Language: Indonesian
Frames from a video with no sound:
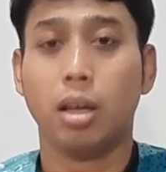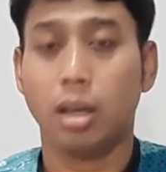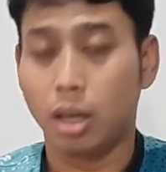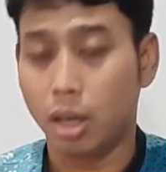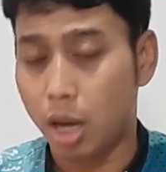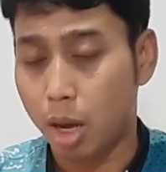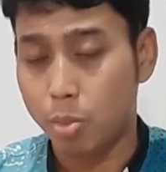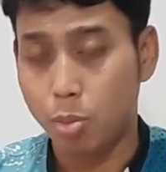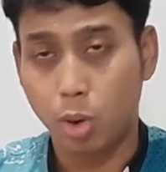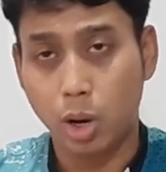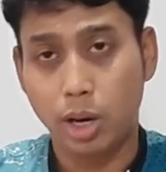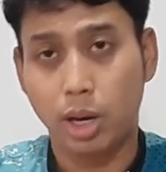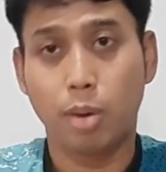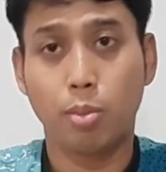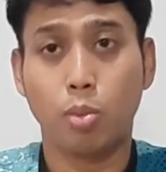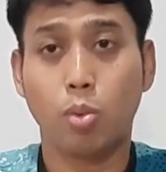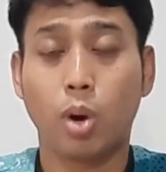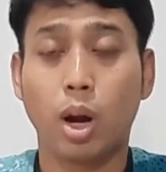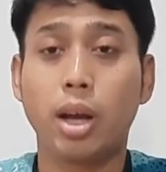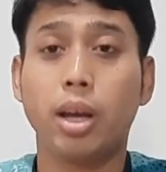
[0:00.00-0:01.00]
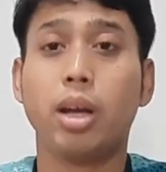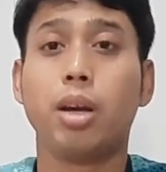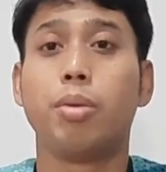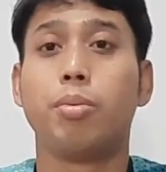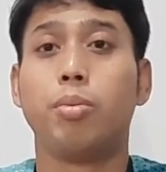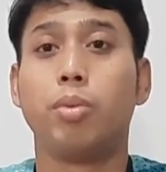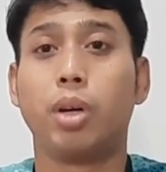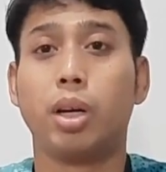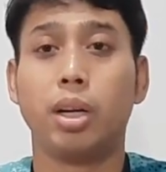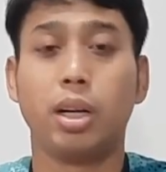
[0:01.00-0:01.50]
Enggak bukan yang murah ya,
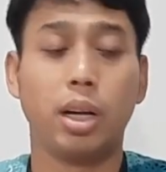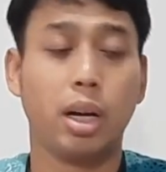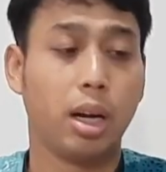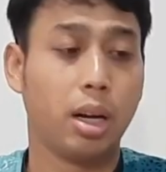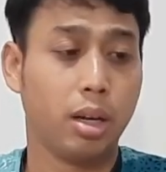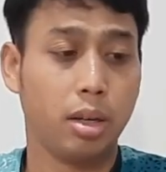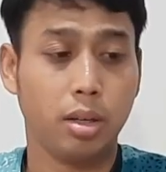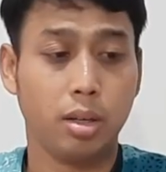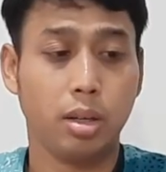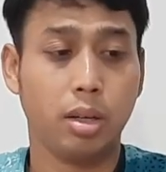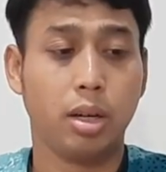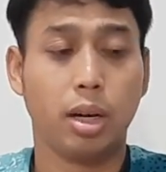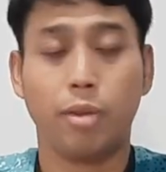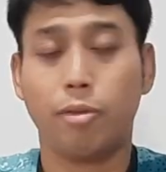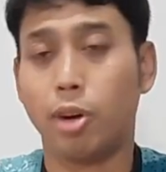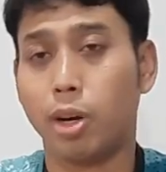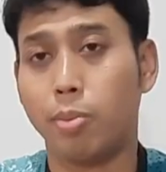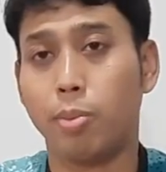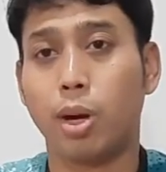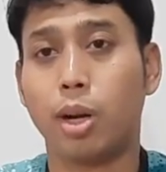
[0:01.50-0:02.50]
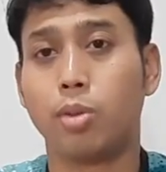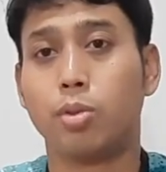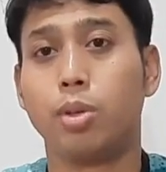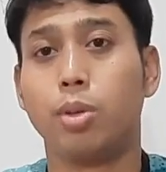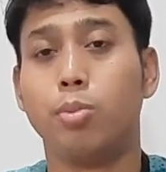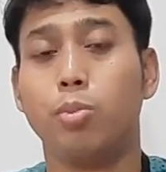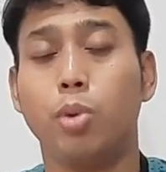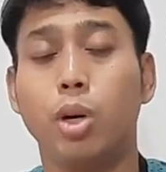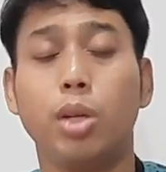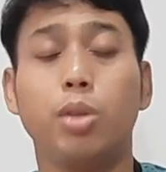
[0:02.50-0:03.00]
bukan yang uh, level 500
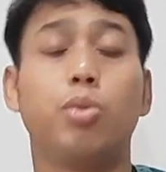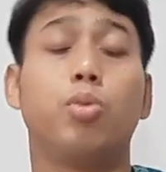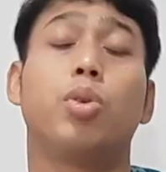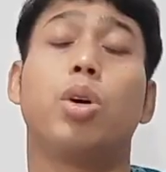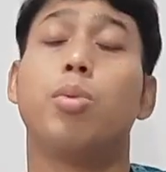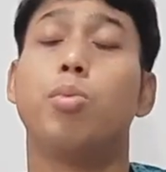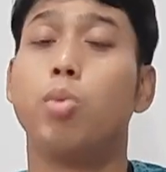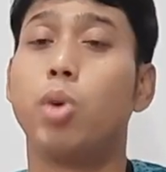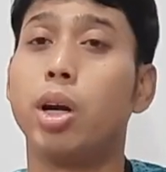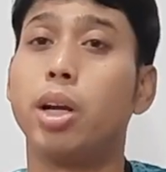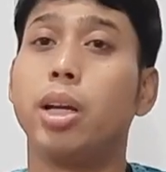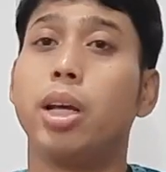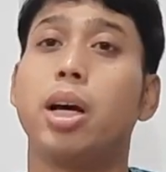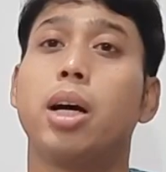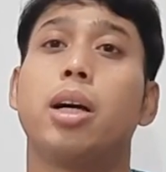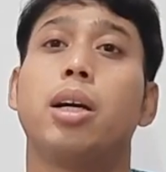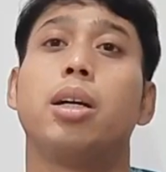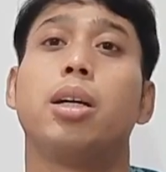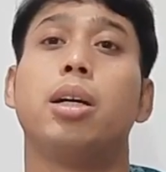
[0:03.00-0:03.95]
ribuan juga bukan yang